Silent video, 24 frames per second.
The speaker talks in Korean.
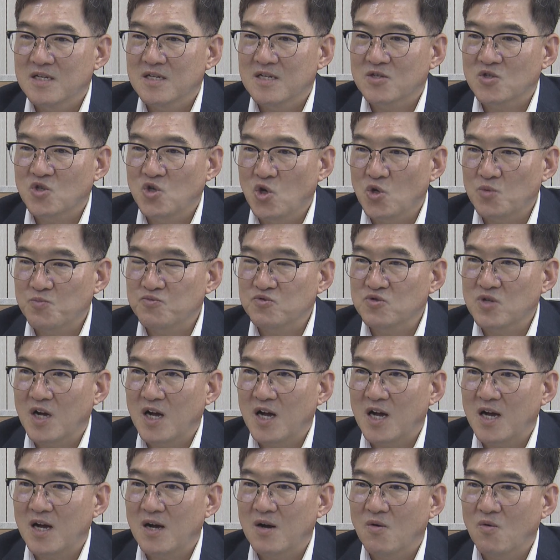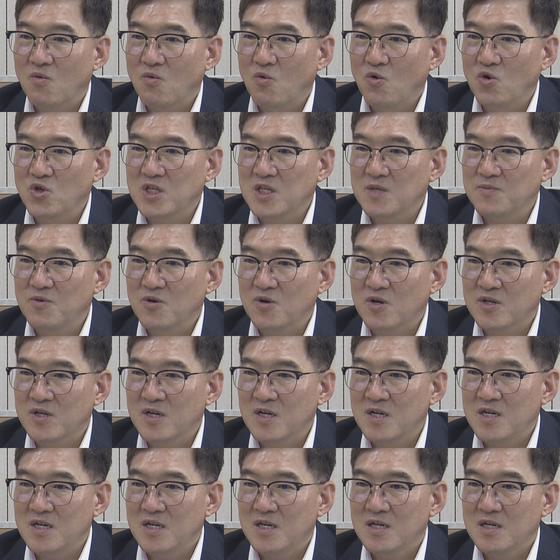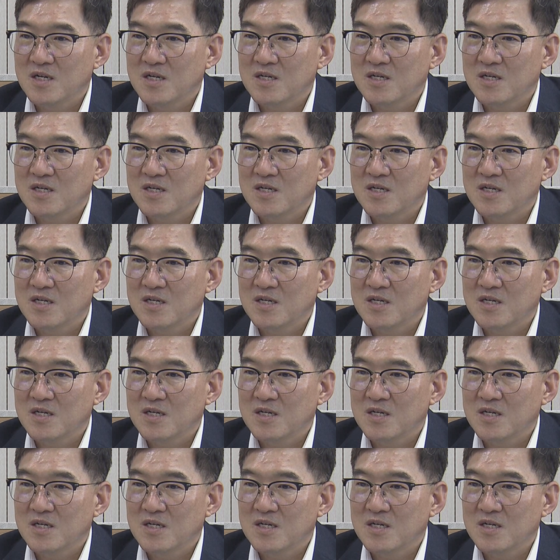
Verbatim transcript: 교육부가 50억 원을